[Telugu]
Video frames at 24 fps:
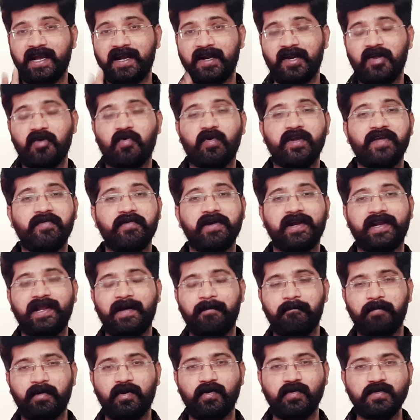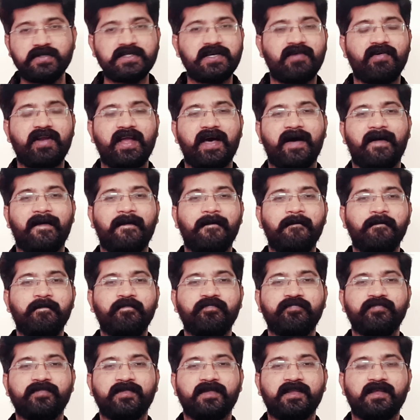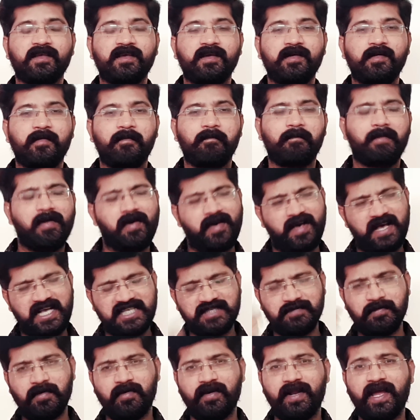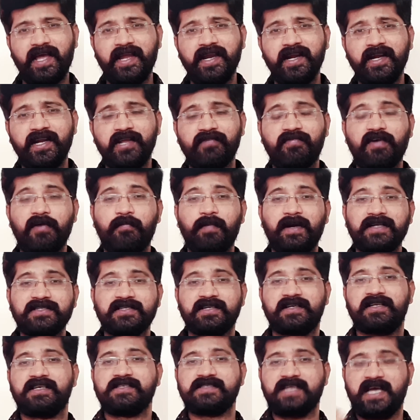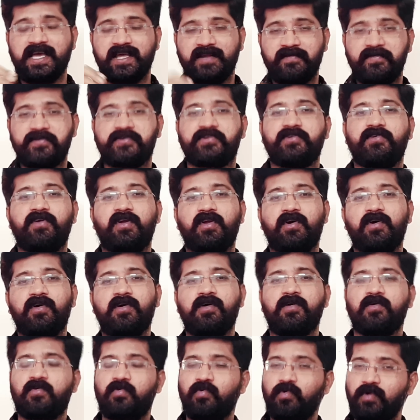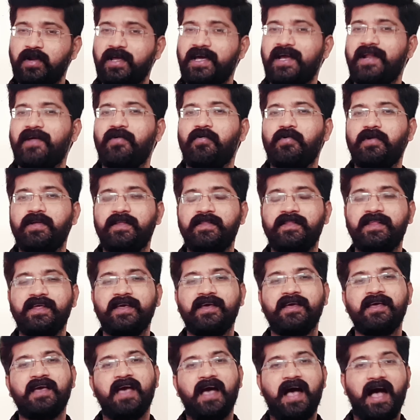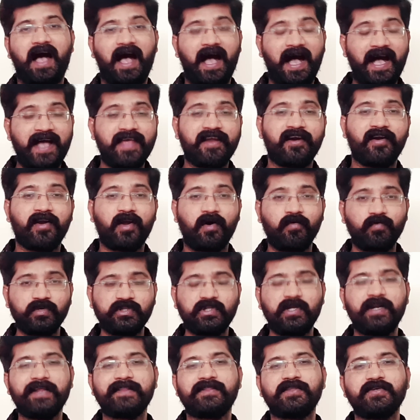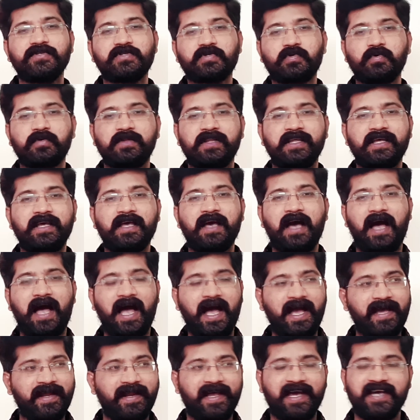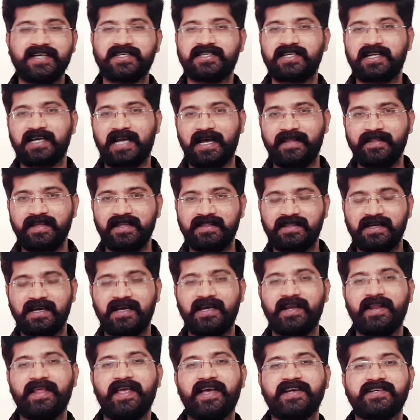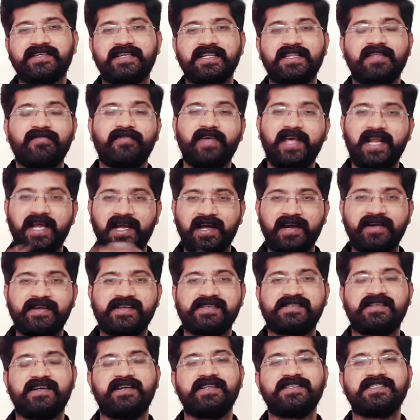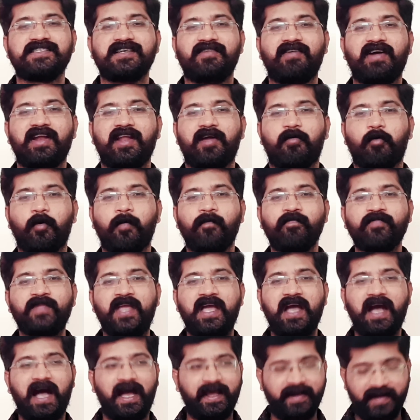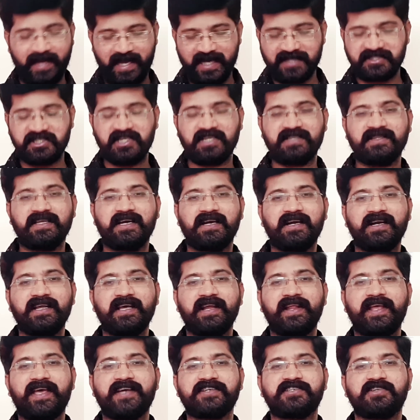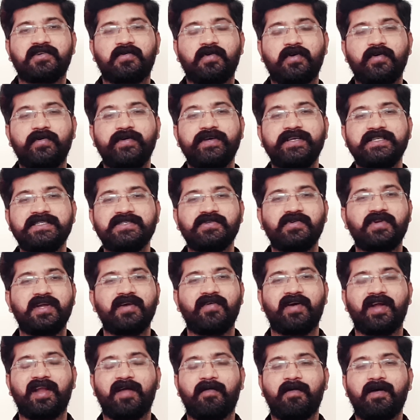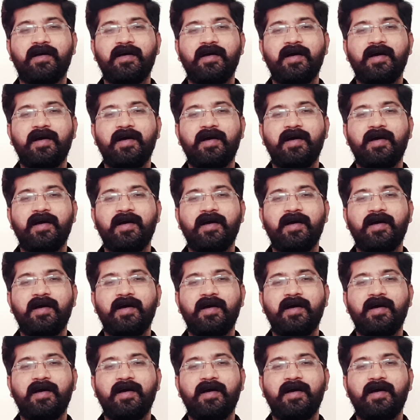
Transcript: ఎక్కడ కూడా ఈవిడ టెంపర్ లూజ్ అవ్వలా మ్యాక్సిమం నైంటీ ఫైవ్ పర్సెంటేజ్ ఆయన విషయంలో కూల్గానే ఉండింది ఆయన నవ్వుతూనే తీసుకుంది ఆయన యాక్షన్కి అదే తగ్గ రియాక్షన్ అయితే వేరే కంటెస్టెంట్ ఇచ్చేవాళ్ళము ఆయన యాక్షన్కి తగ్గట్టు రియాక్షన్ కూడా ఇచ్చి ఉండేవాళ్ళం